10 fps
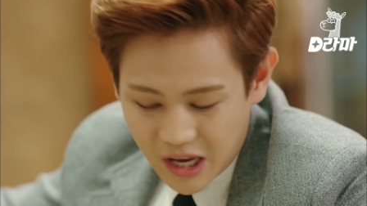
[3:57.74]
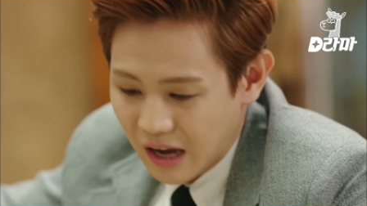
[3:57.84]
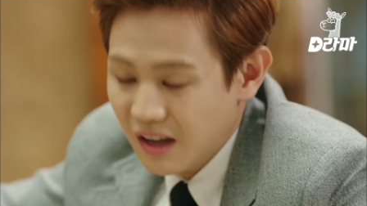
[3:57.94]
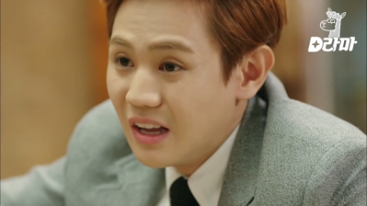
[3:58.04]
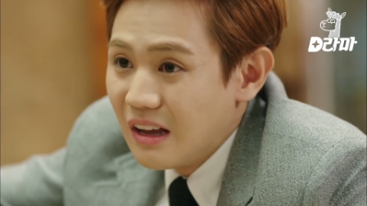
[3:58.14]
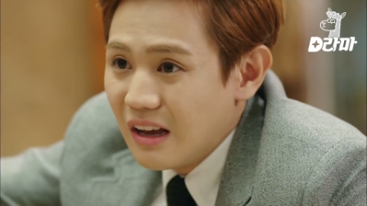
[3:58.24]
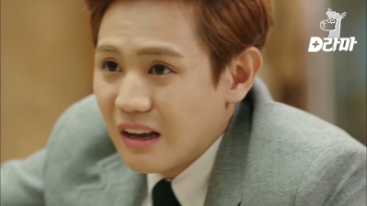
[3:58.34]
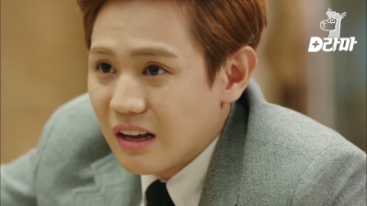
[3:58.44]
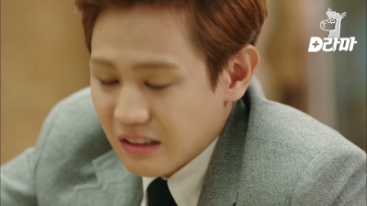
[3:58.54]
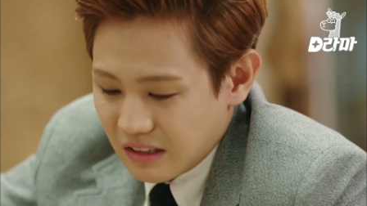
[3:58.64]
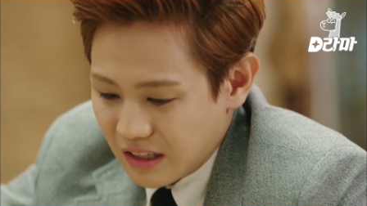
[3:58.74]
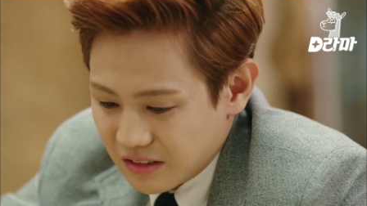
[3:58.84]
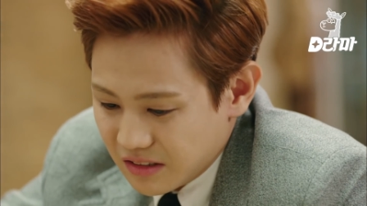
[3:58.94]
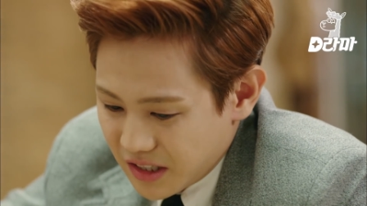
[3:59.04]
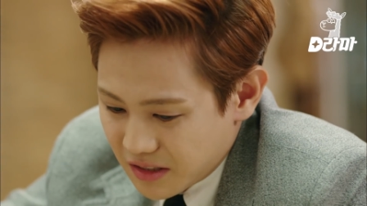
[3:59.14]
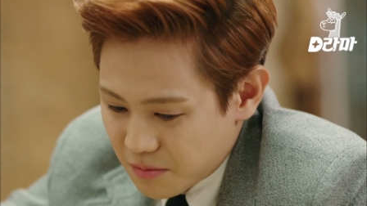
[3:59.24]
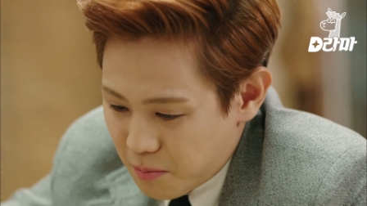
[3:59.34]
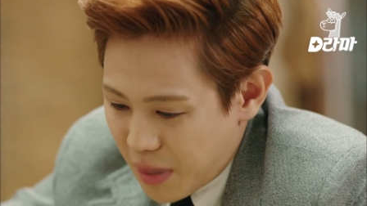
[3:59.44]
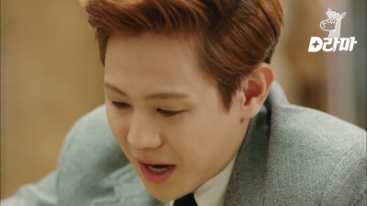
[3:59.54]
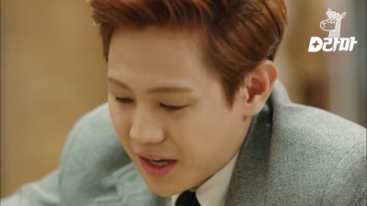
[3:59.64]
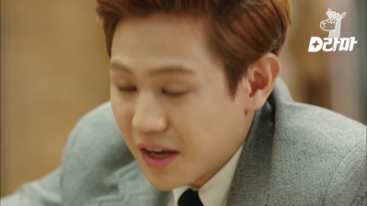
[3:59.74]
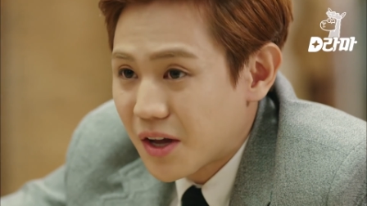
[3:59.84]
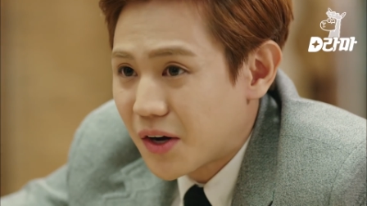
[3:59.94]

야, 난 근데 밖에